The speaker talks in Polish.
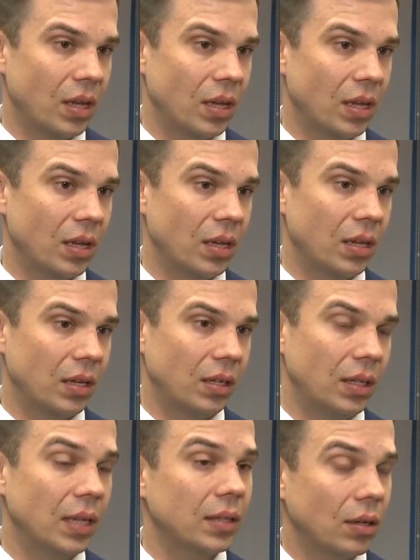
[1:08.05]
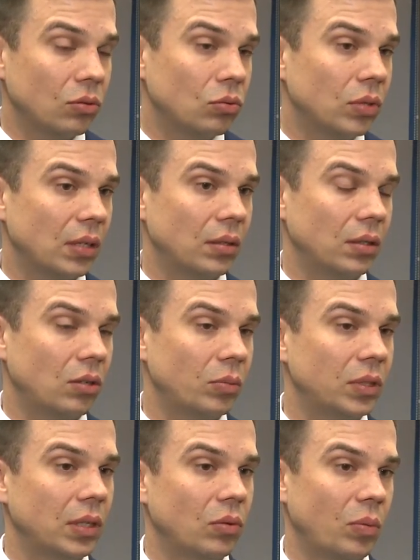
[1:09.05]
E, I dlatego tutaj
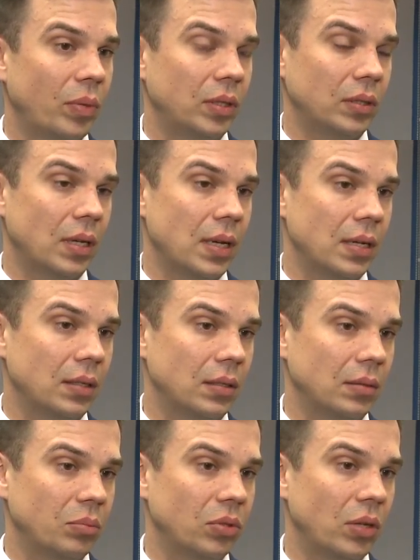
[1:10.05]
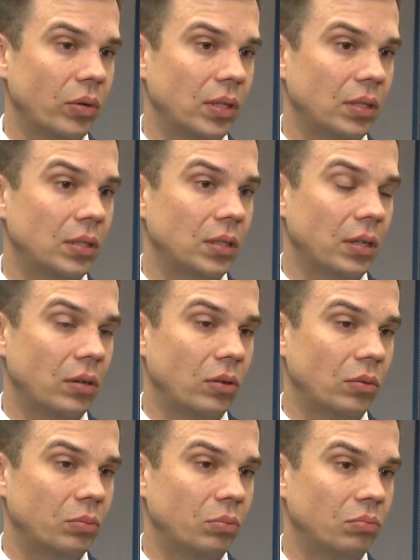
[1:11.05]
Komisja Europejska podjęła decyzję o